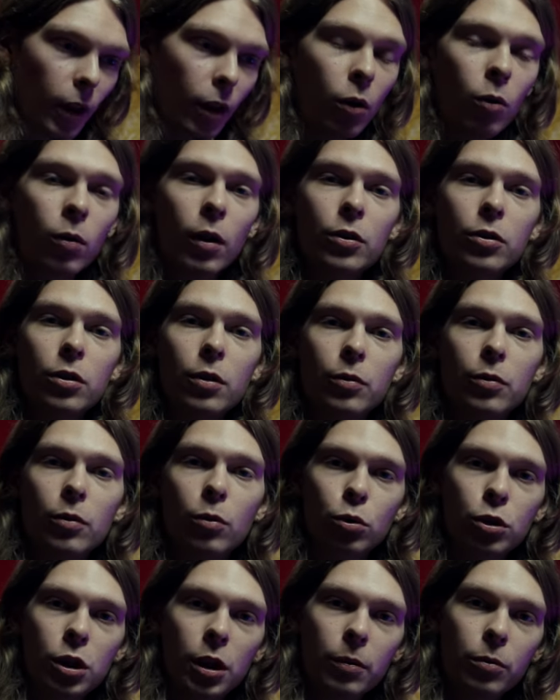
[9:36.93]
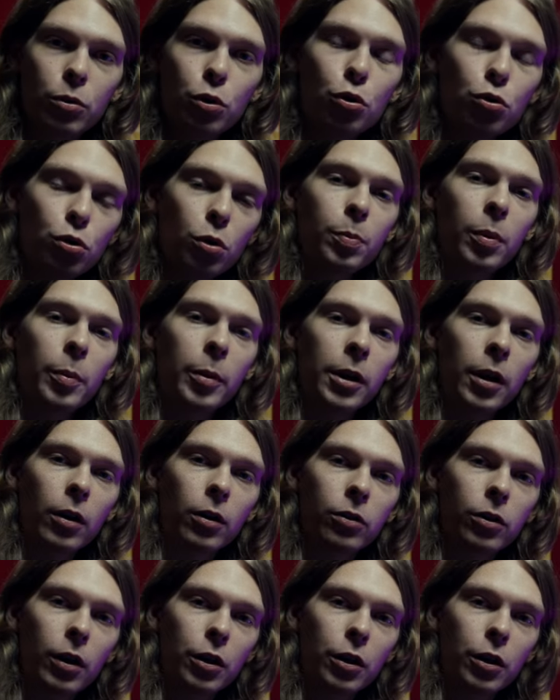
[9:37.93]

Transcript: у вас уже чуть-чуть поменялась